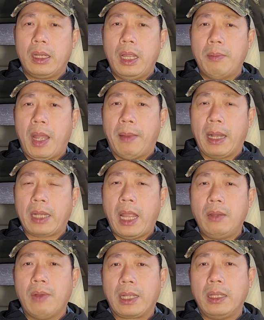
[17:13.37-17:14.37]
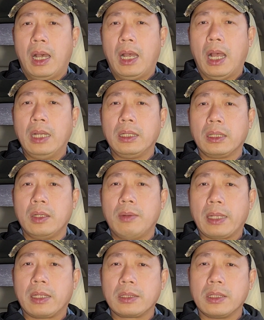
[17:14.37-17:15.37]
khi mà bạn thấy quạt gió ở tiểu
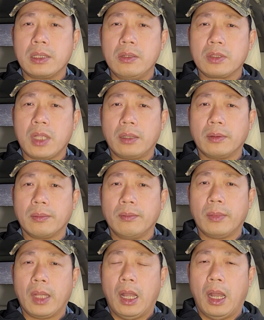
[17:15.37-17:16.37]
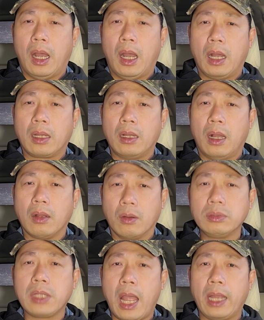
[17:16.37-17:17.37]
bang Texas Houston họ họ
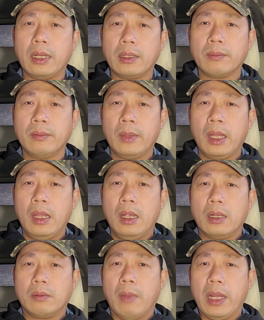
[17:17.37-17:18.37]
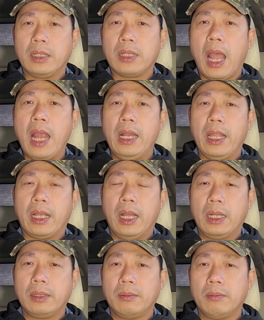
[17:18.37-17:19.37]
cũng xài đó bị tê liệt
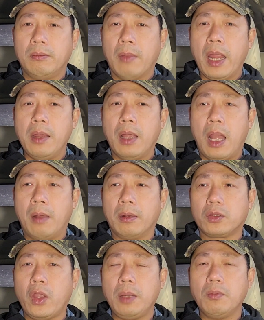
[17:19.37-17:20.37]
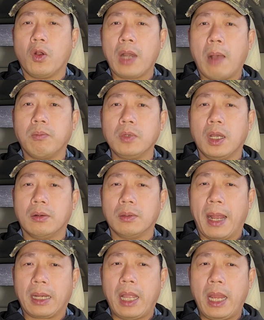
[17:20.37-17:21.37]
hết bị uh, tuyết mùa đông
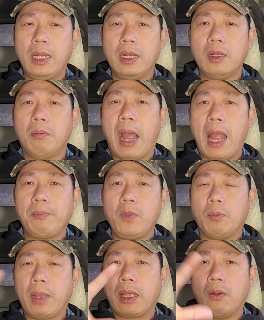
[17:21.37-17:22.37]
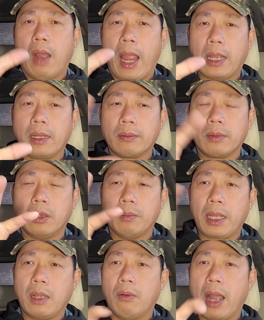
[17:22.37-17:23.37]
rồi bạn thấy nó bám vô mấy cây quạt đó. rồi
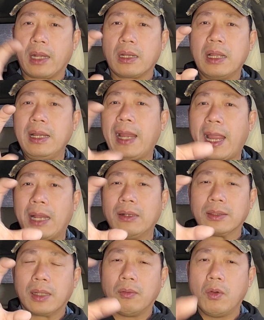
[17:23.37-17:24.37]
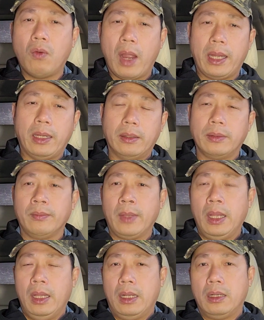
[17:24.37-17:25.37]
mấy cây quạt nó cứ ngắt luôn không có quay
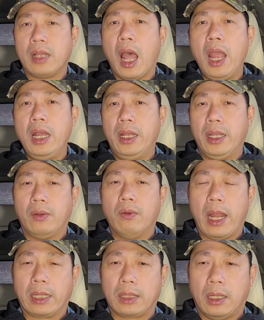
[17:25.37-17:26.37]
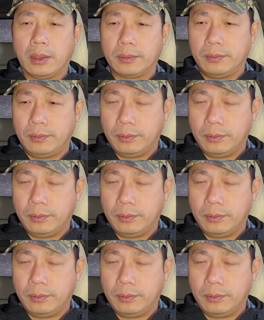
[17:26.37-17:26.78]
tê liệt hoàn toàn